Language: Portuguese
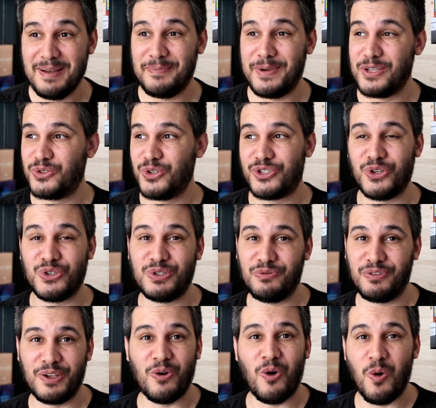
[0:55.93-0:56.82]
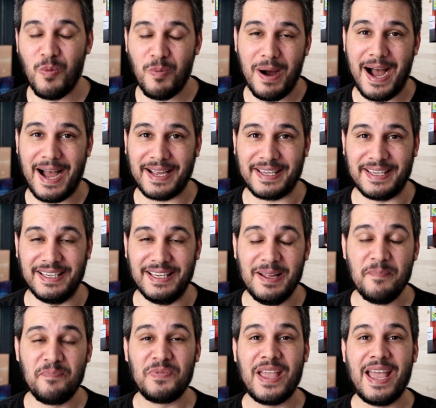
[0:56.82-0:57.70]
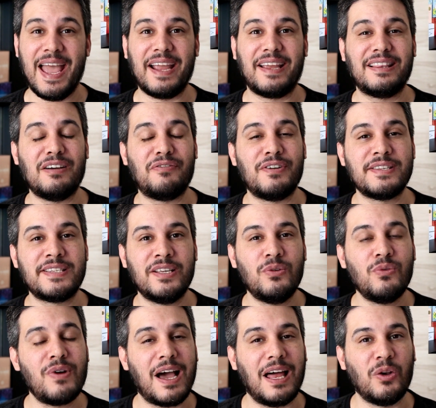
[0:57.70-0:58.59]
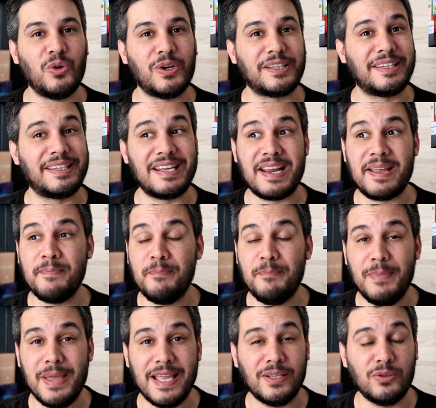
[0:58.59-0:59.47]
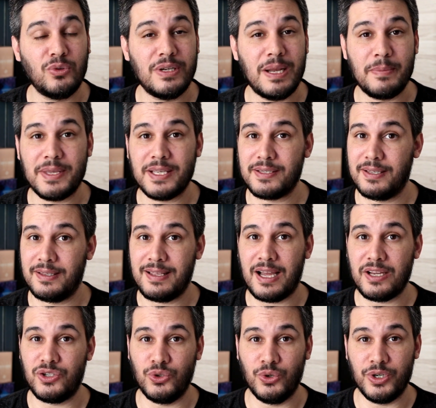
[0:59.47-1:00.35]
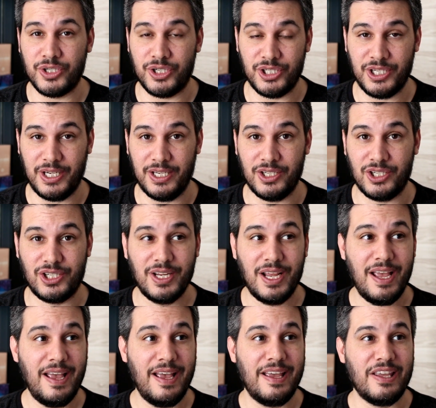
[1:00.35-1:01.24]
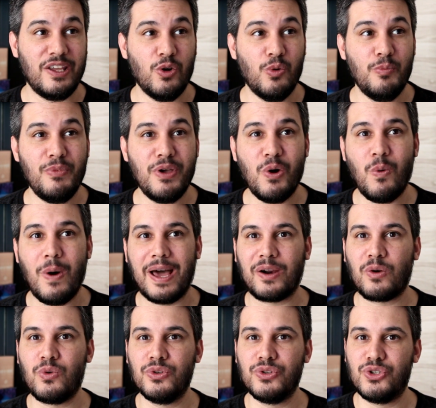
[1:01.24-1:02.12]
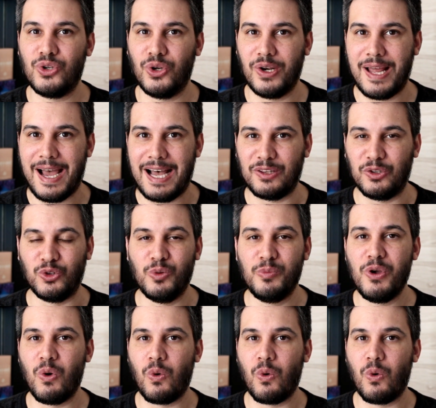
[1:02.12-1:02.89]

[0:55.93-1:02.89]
mas hoje eu tive que roubar aqui. É que está fazendo um calor tremendo na minha cidade hoje, gente e o meu ar-condicionado do meu